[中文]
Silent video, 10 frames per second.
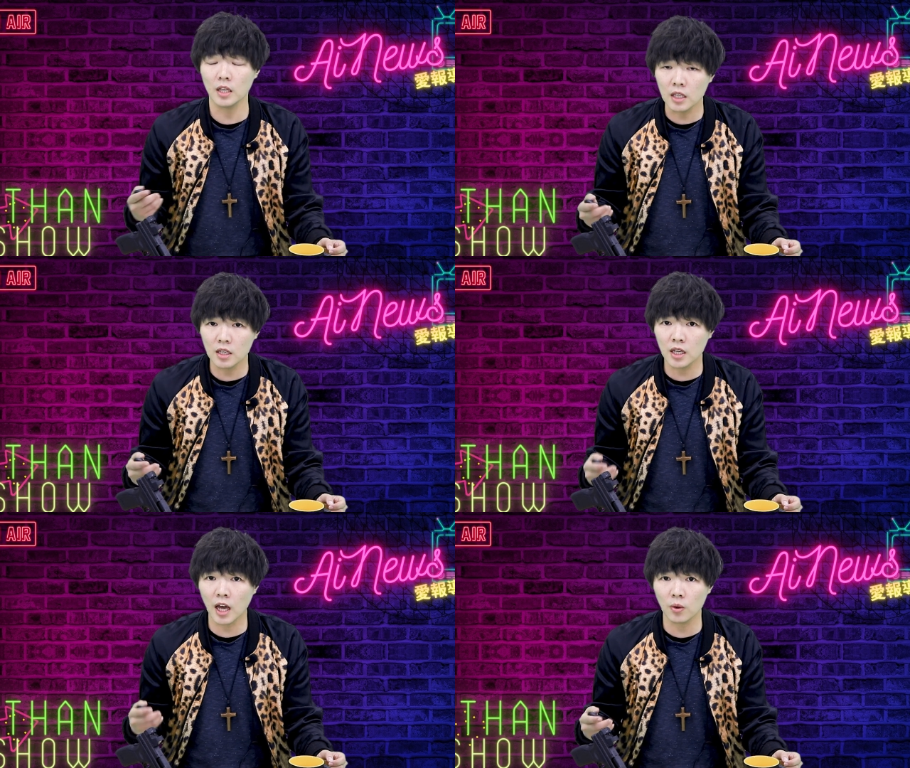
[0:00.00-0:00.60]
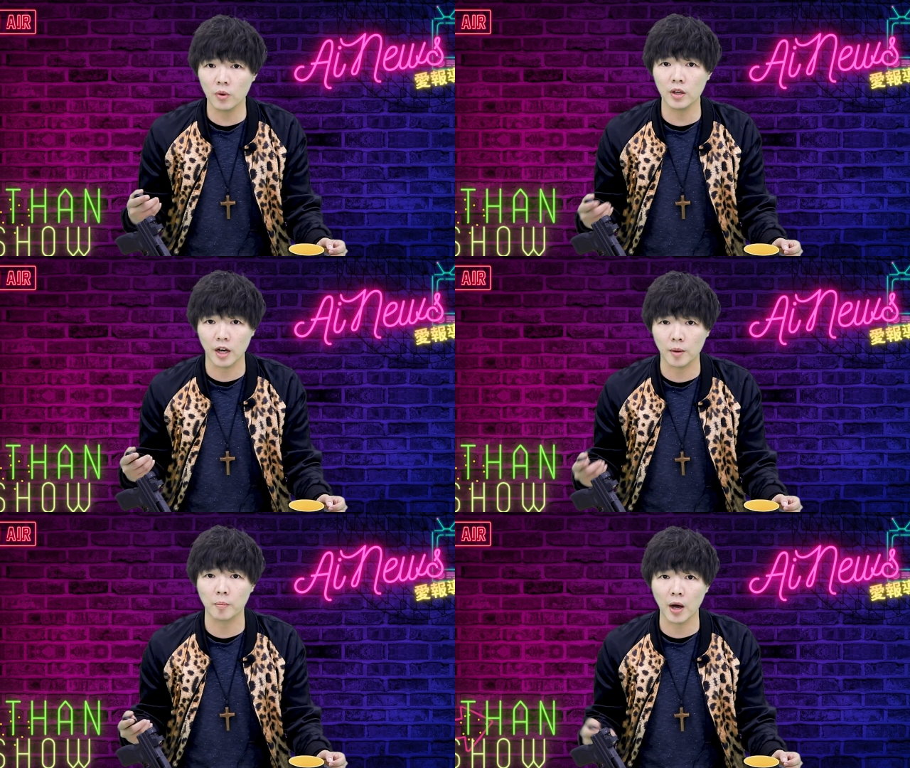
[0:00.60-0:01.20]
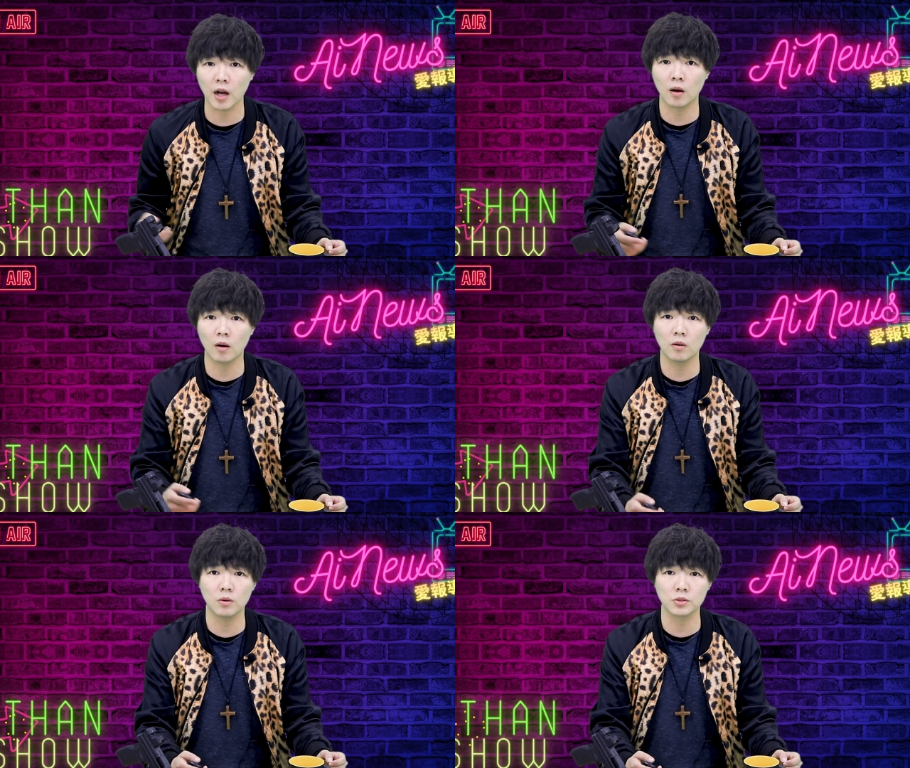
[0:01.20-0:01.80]
应该会很棒
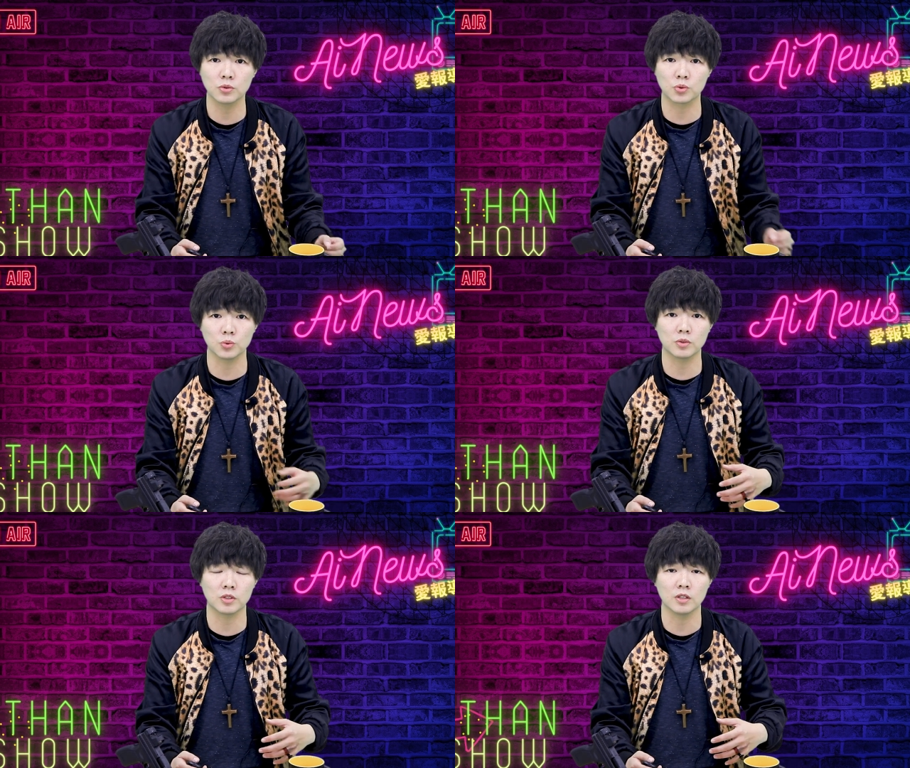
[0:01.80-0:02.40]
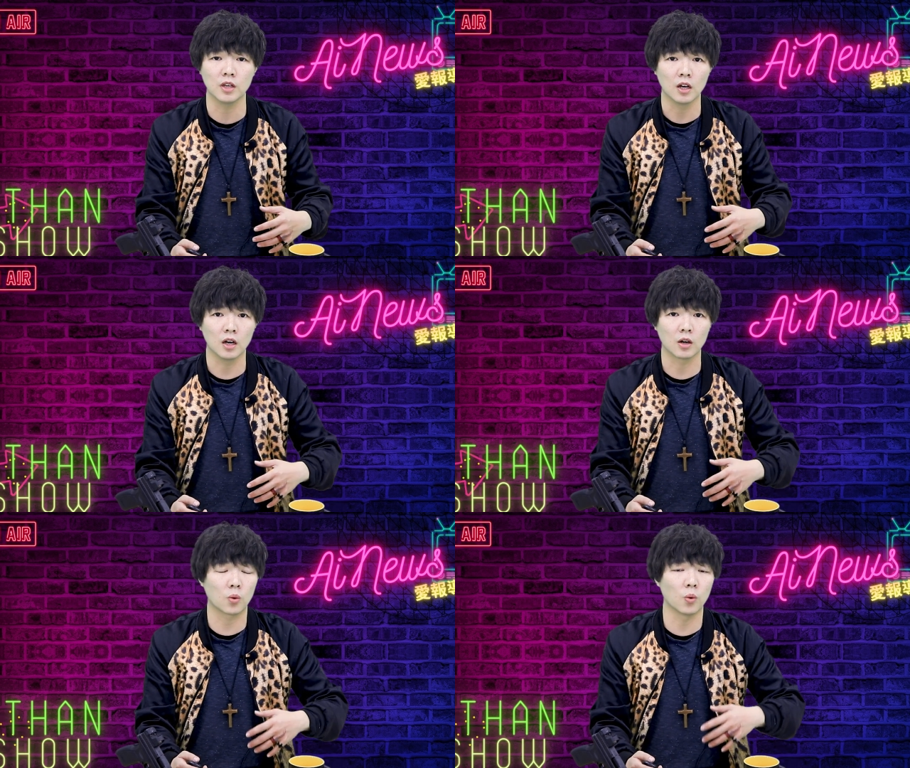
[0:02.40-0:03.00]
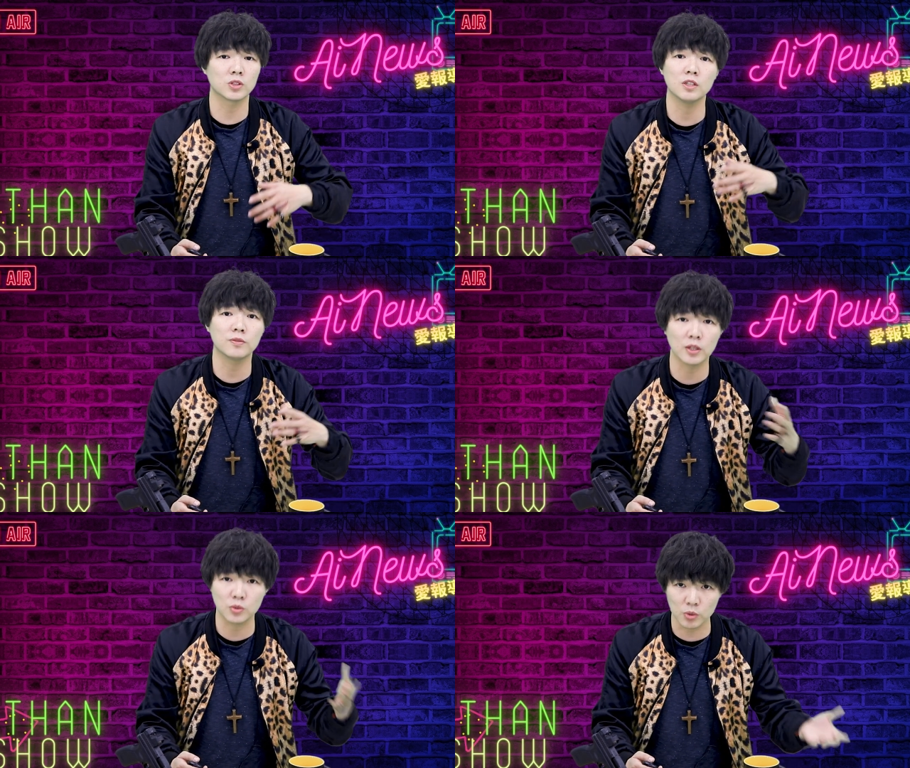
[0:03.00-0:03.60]
哦，或是阻止呃国际
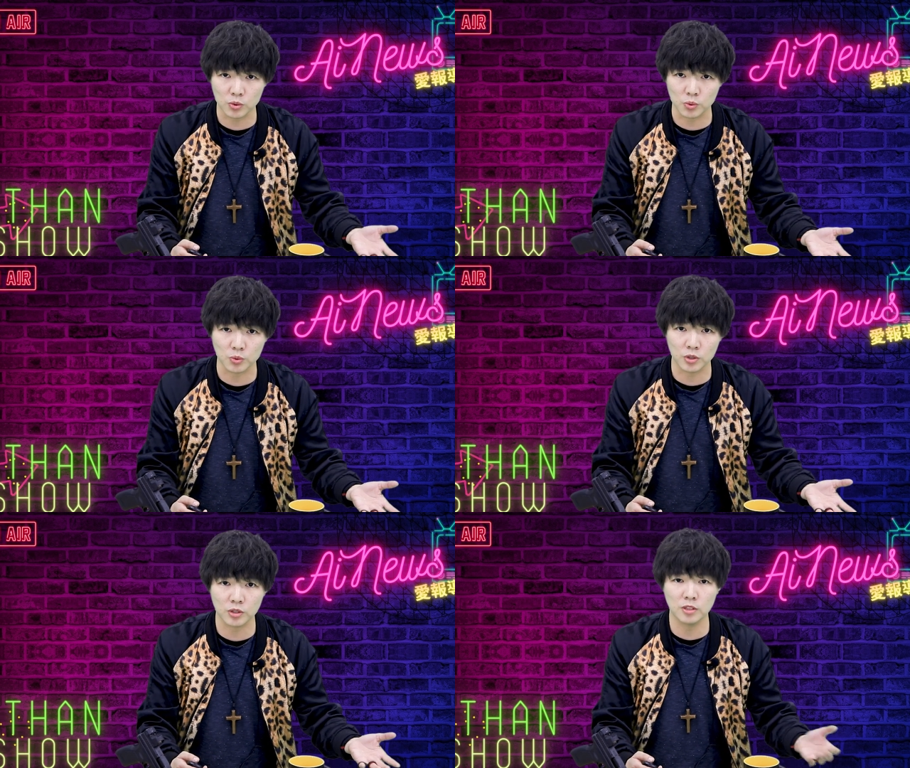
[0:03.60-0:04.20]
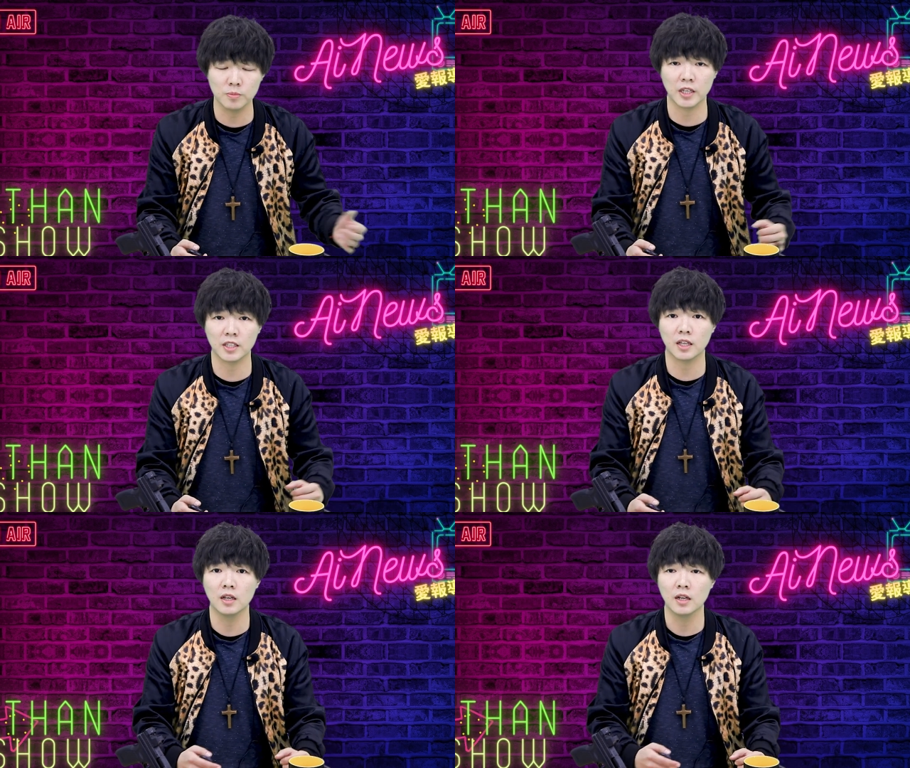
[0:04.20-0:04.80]
犯罪组织每年